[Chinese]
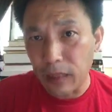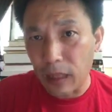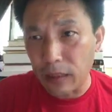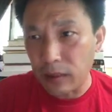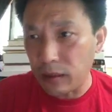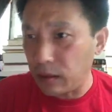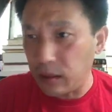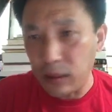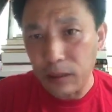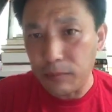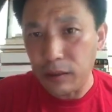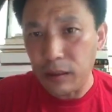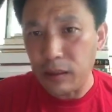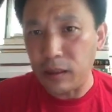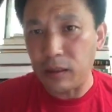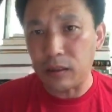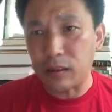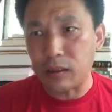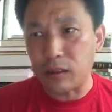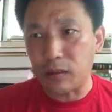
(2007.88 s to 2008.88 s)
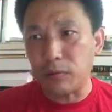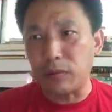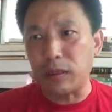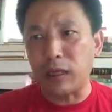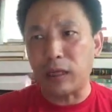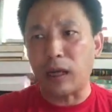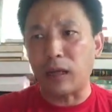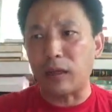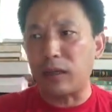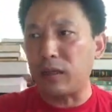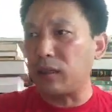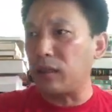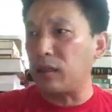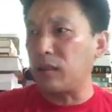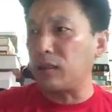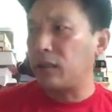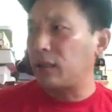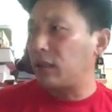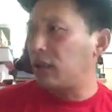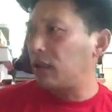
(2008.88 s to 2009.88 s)
啊，你你们已经吃共产党的这
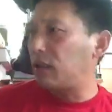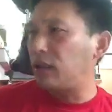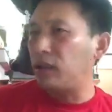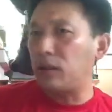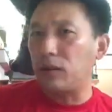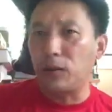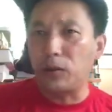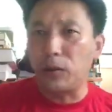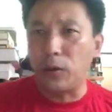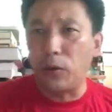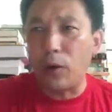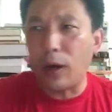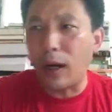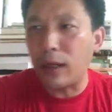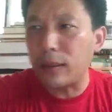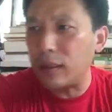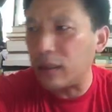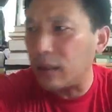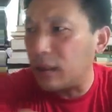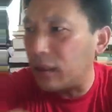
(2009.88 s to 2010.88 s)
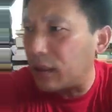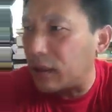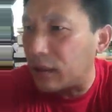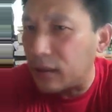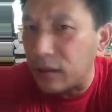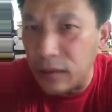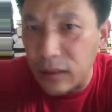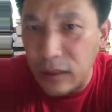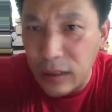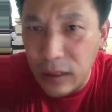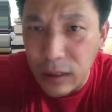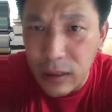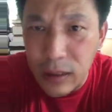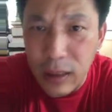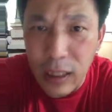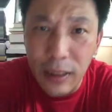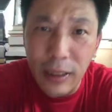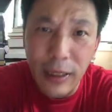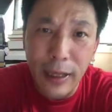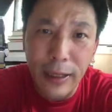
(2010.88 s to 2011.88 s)
个地沟油啊，这个你
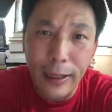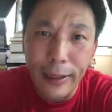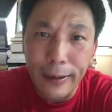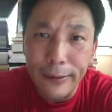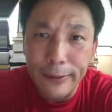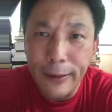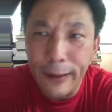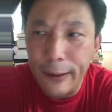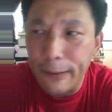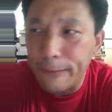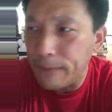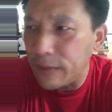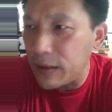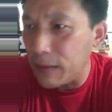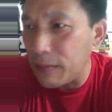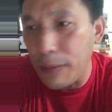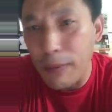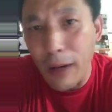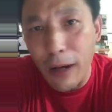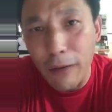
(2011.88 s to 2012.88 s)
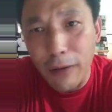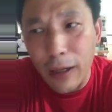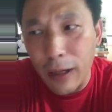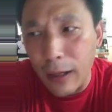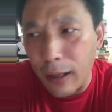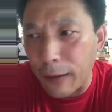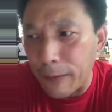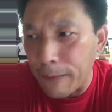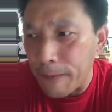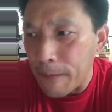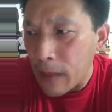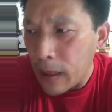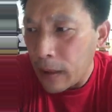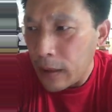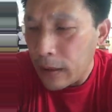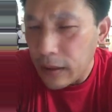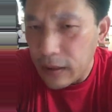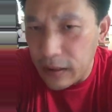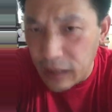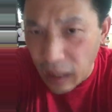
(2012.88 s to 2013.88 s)
上瘾了啊，那没办法啊。
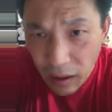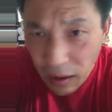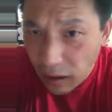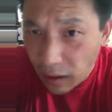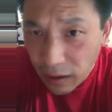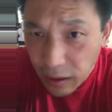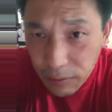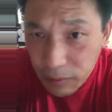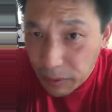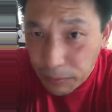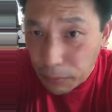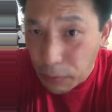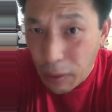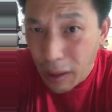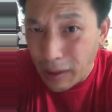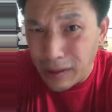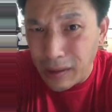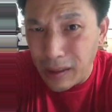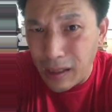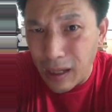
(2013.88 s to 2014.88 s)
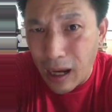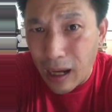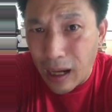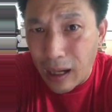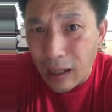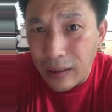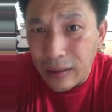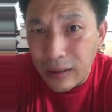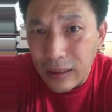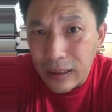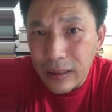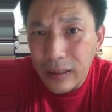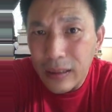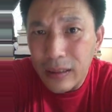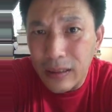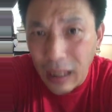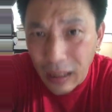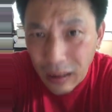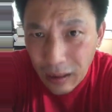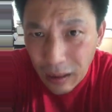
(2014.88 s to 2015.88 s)
香港人民不愿意啊，
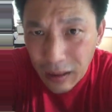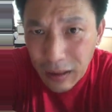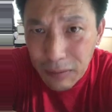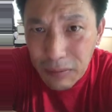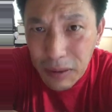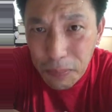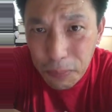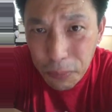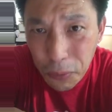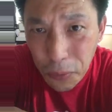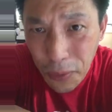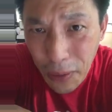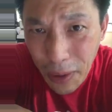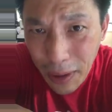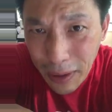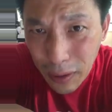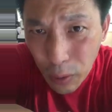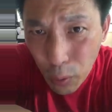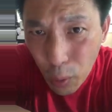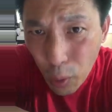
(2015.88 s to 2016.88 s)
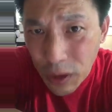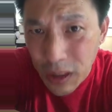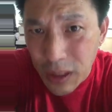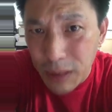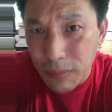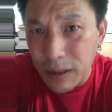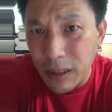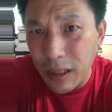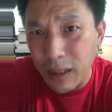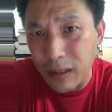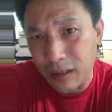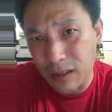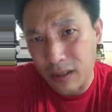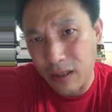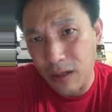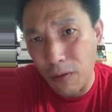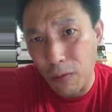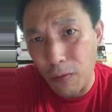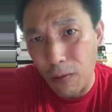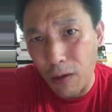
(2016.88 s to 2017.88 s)
香港人民不愿意过你们那样的
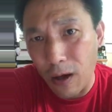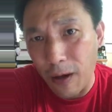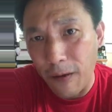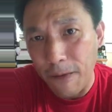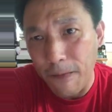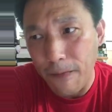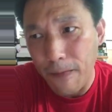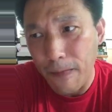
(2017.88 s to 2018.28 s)
生活